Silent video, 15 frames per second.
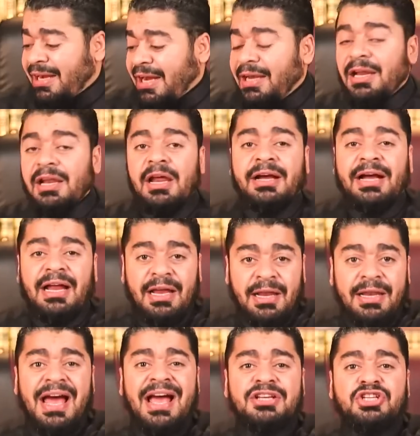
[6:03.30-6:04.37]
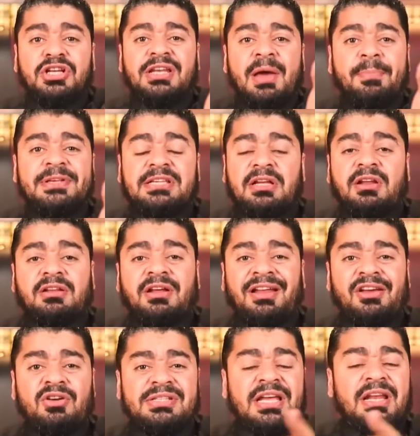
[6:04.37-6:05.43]
كان نهج النبي صلى الله
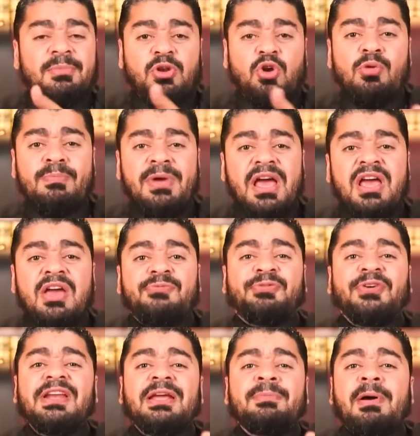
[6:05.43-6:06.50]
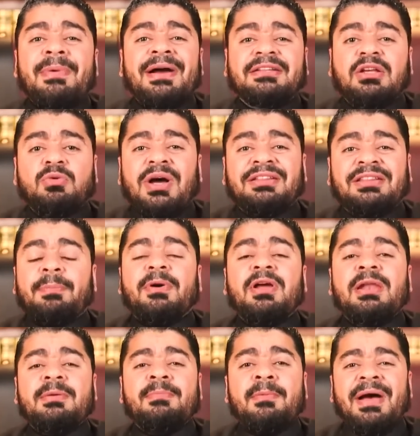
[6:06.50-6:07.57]
عليه وسلم الامه ايه؟ فين امامك دلوقتي؟ طب
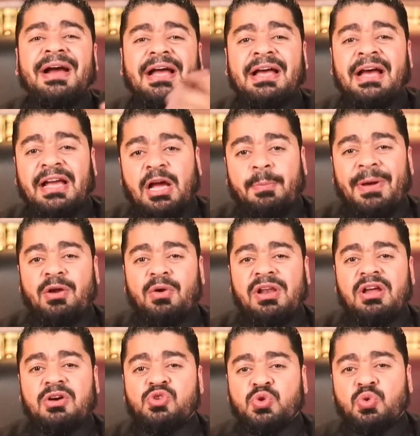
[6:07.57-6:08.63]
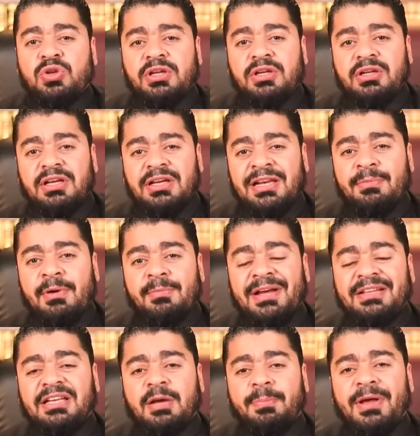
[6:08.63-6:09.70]
الامامك اخباري ولا اصولي؟ الامام
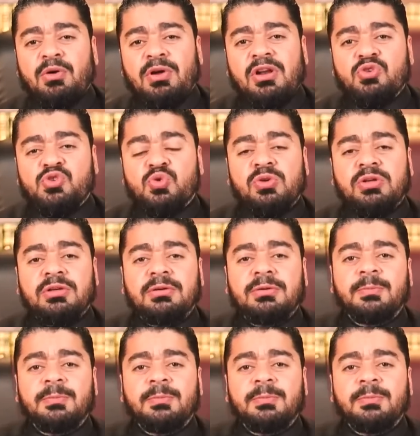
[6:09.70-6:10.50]
مهدي اخباري ولا اصولي؟